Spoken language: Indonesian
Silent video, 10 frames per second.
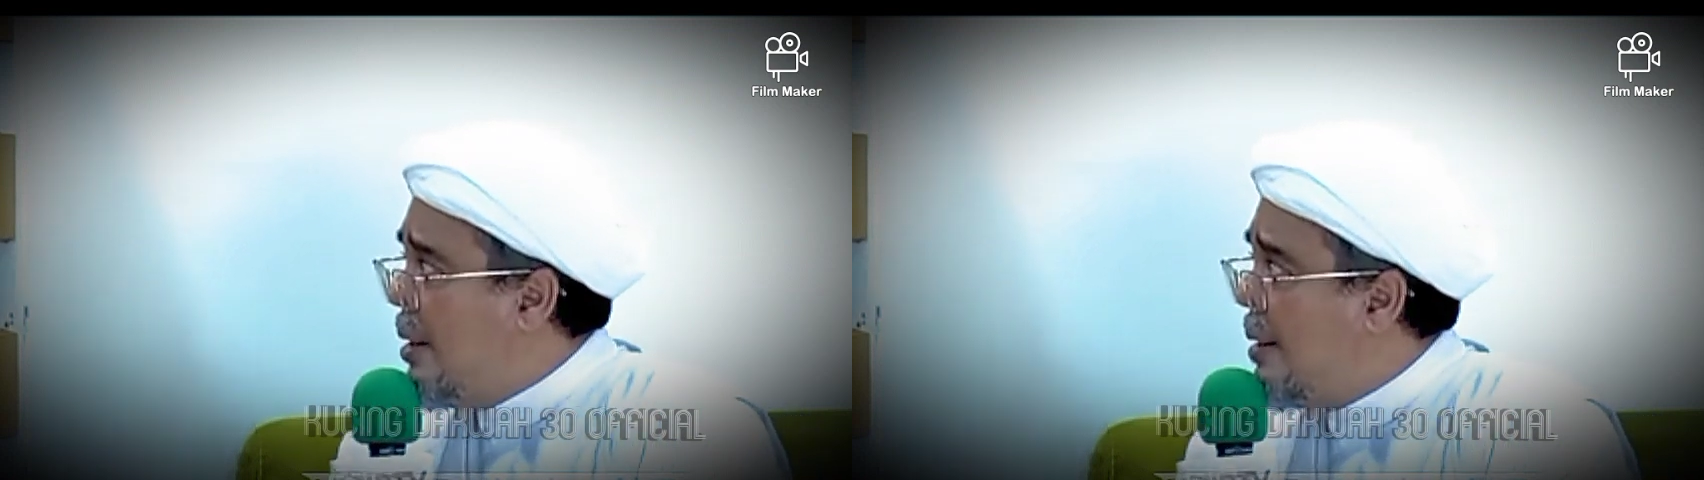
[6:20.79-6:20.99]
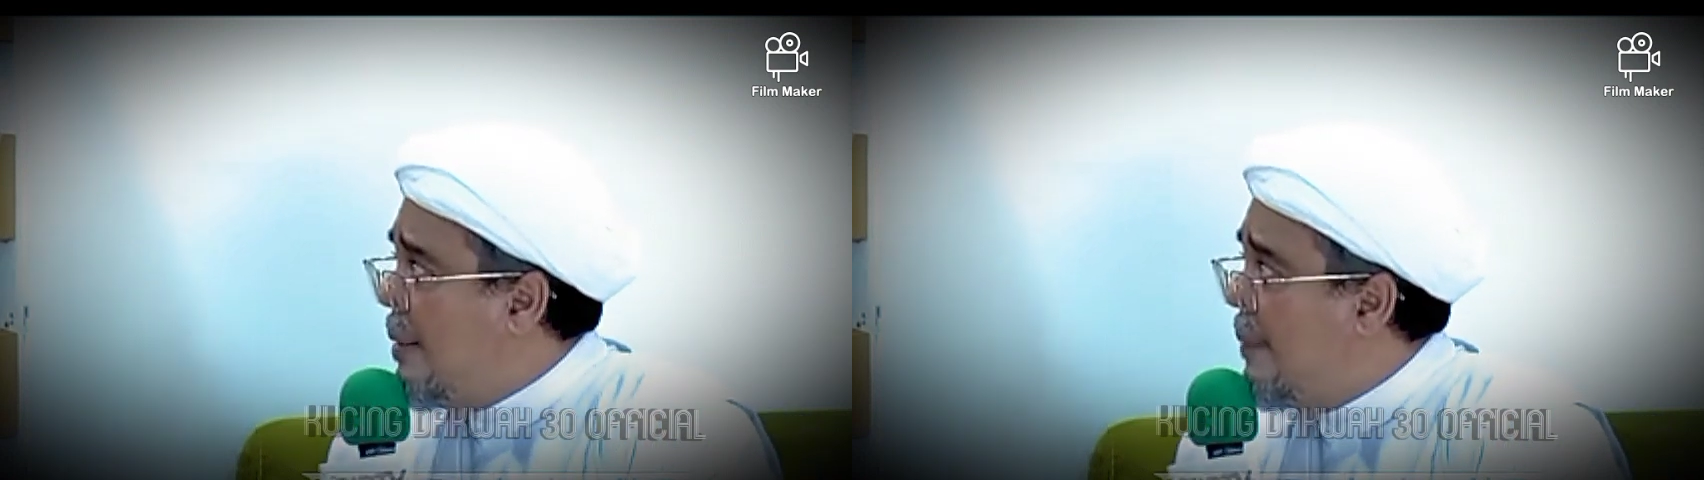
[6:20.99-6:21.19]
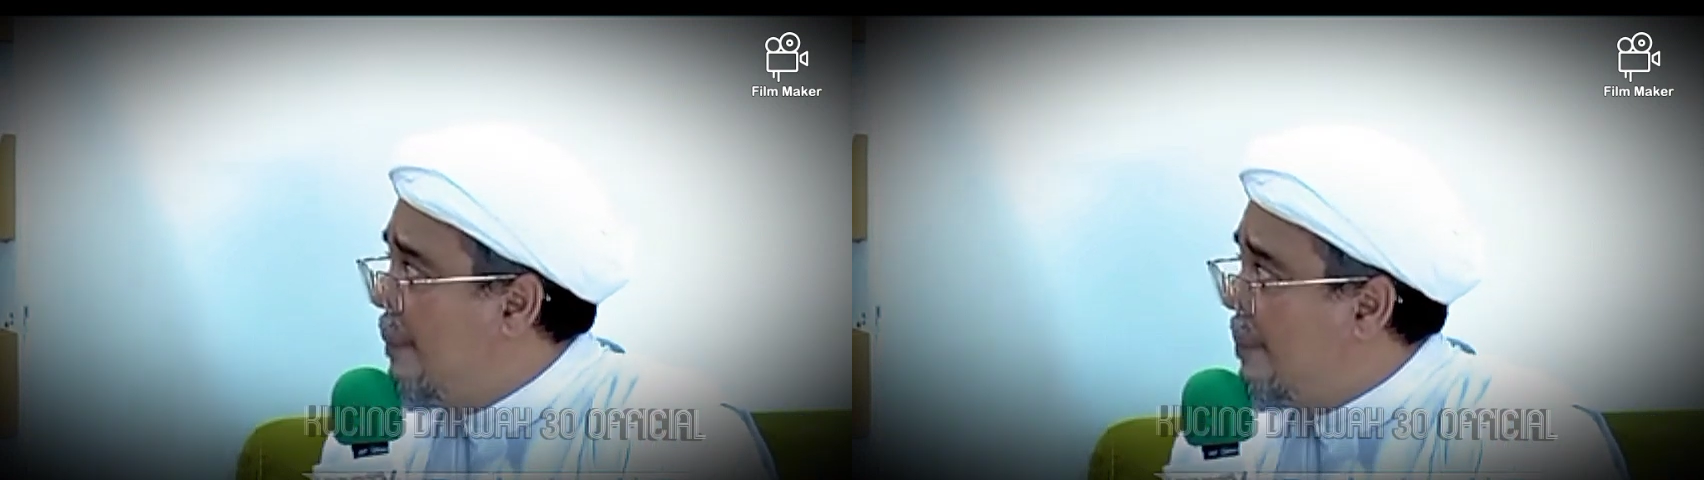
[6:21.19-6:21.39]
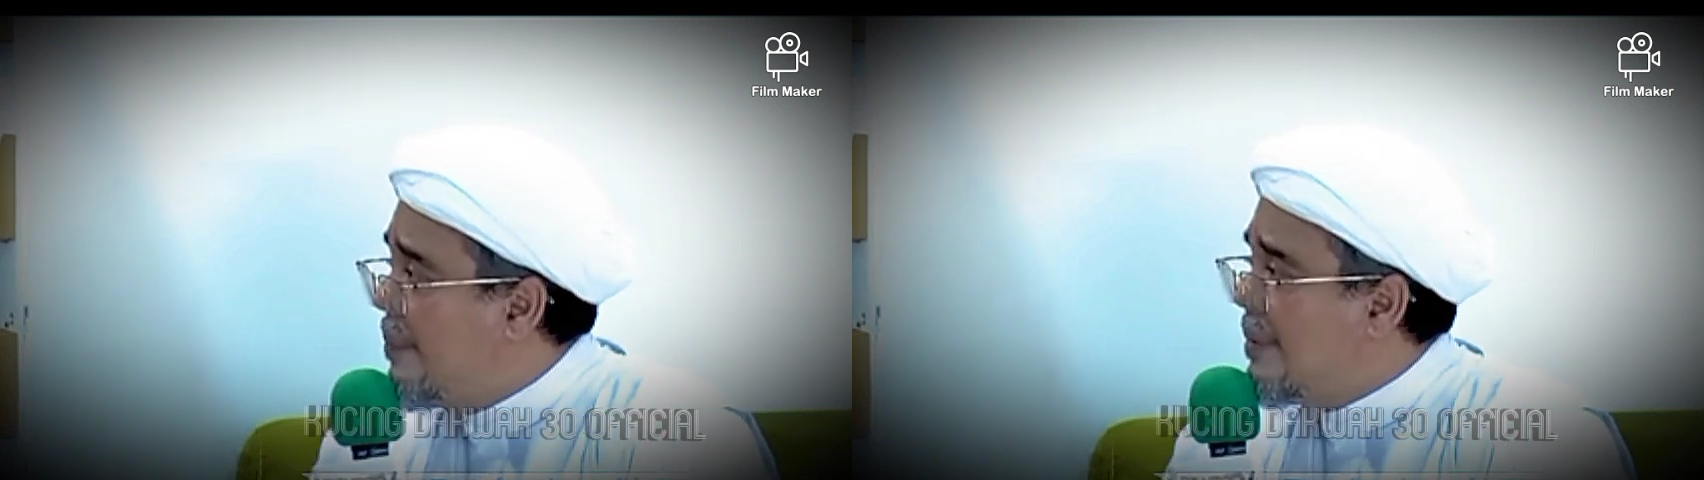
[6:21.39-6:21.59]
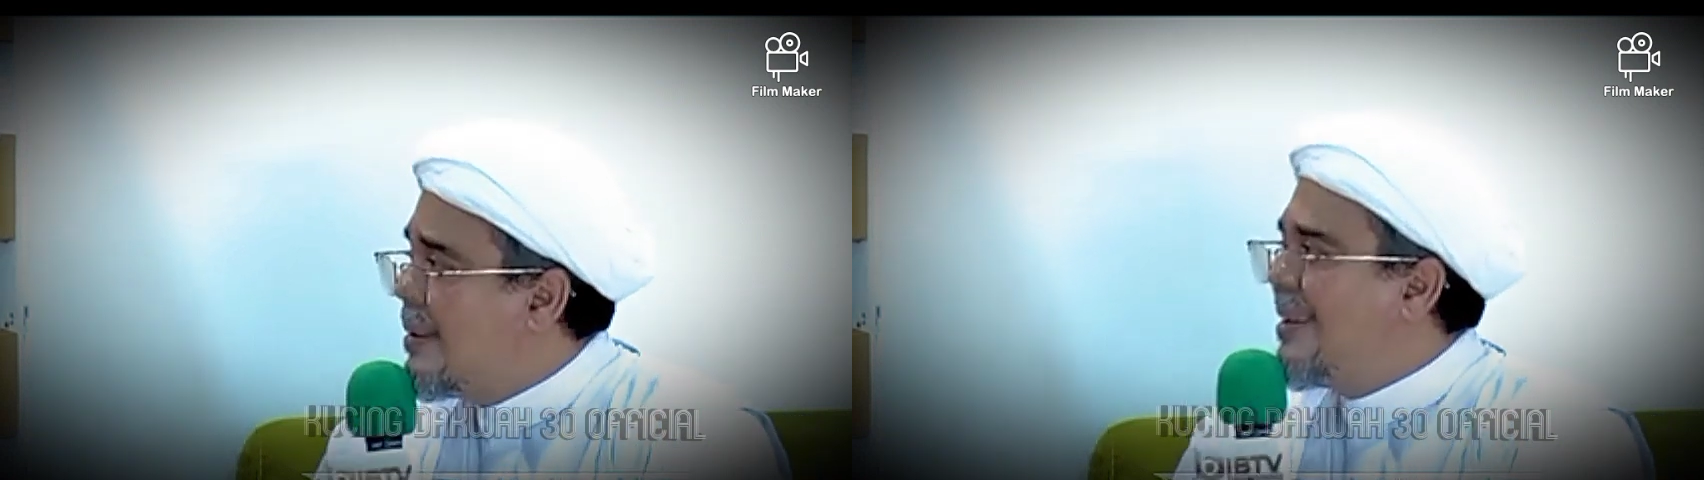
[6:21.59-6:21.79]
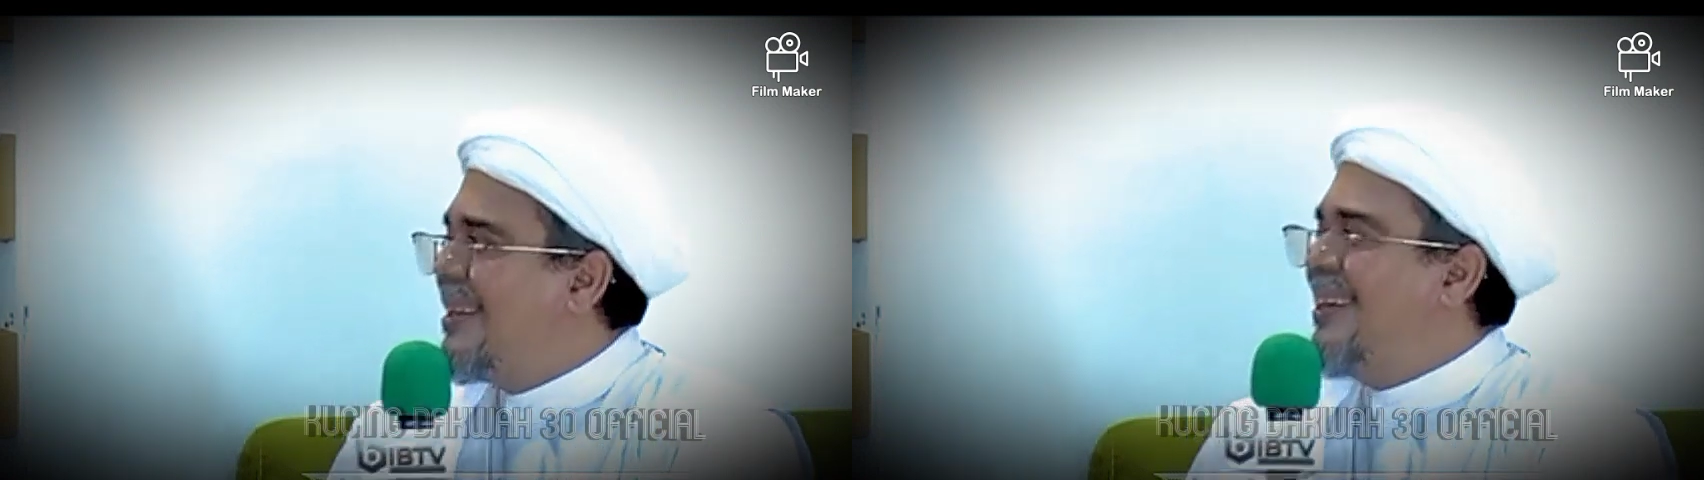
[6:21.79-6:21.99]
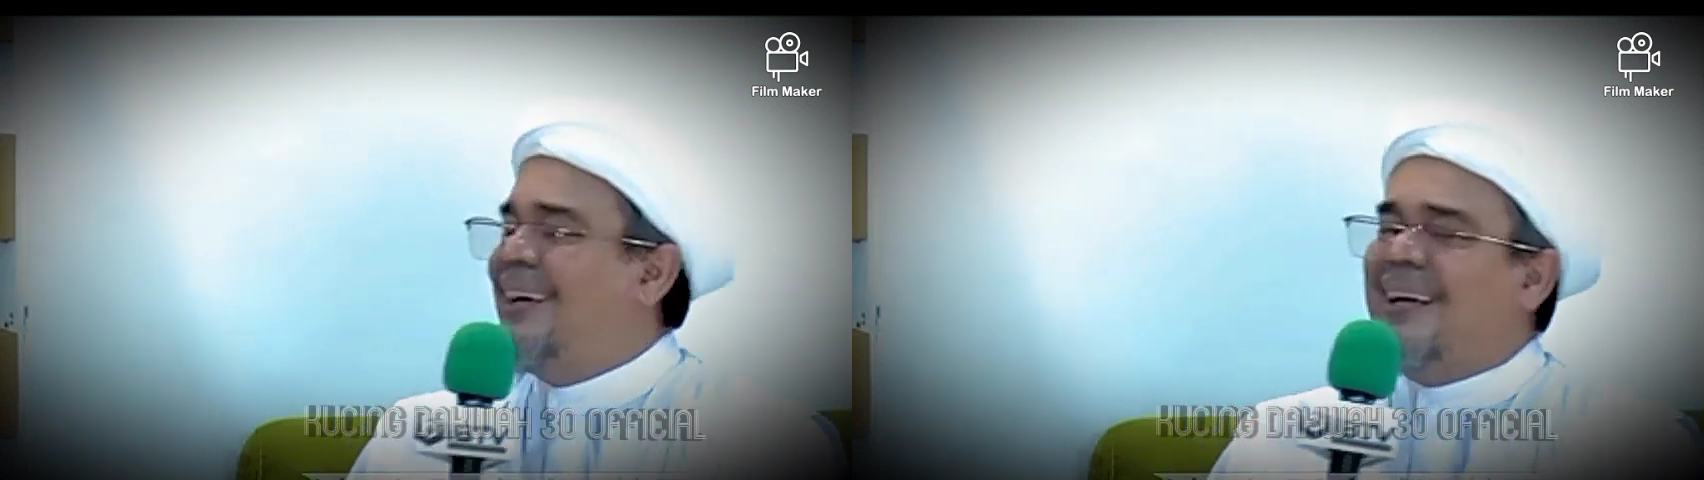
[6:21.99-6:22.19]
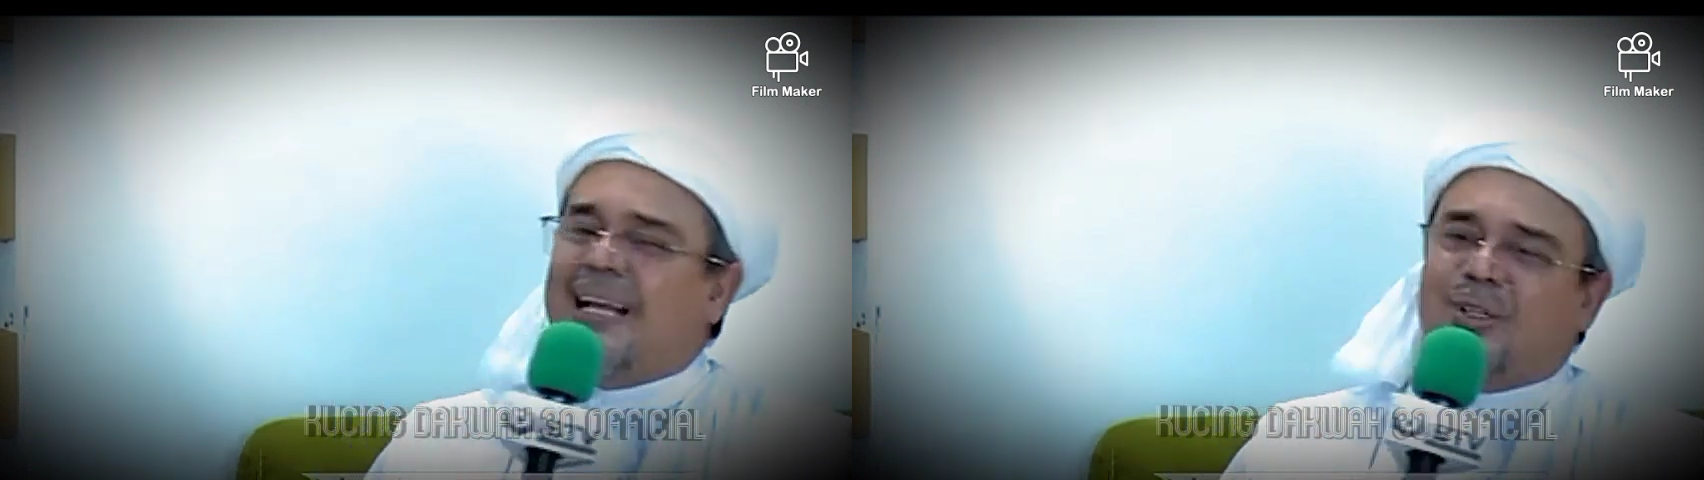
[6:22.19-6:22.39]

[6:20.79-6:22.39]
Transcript: Masih. Nah,